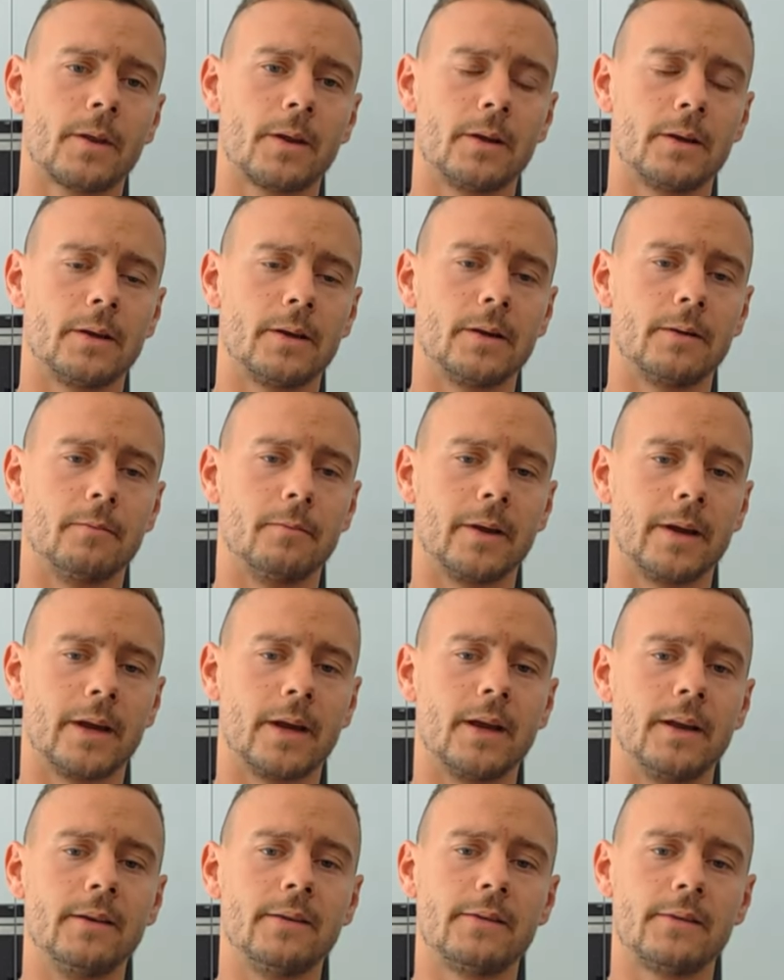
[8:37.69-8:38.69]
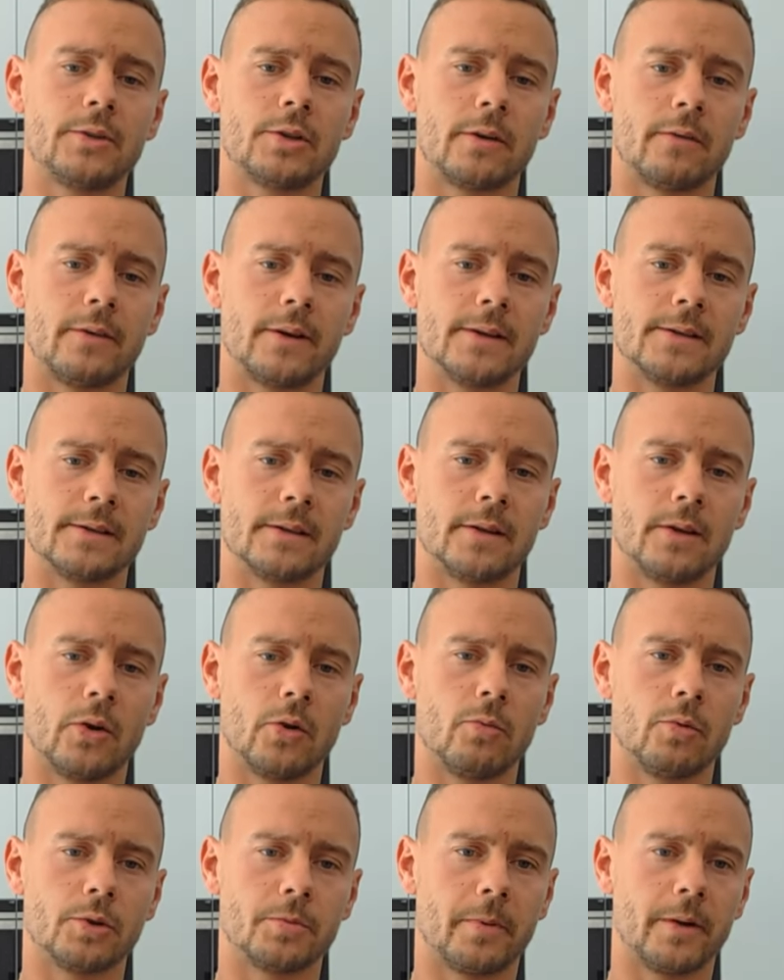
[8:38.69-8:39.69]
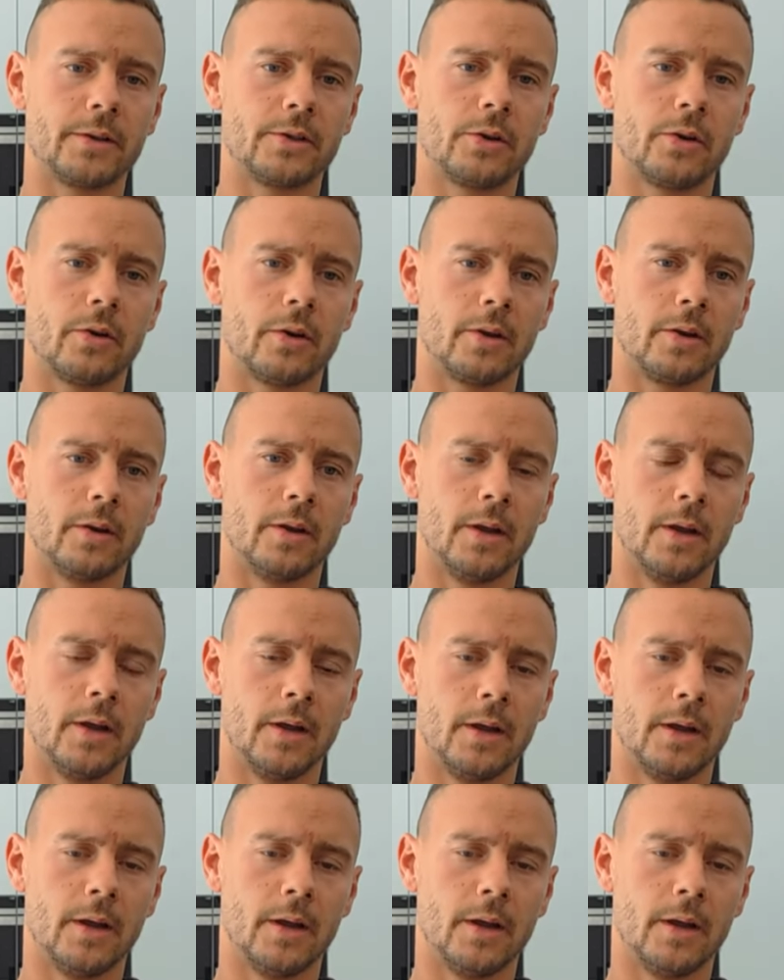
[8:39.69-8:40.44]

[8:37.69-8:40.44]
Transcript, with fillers: realistischerweise darüber sprechen können,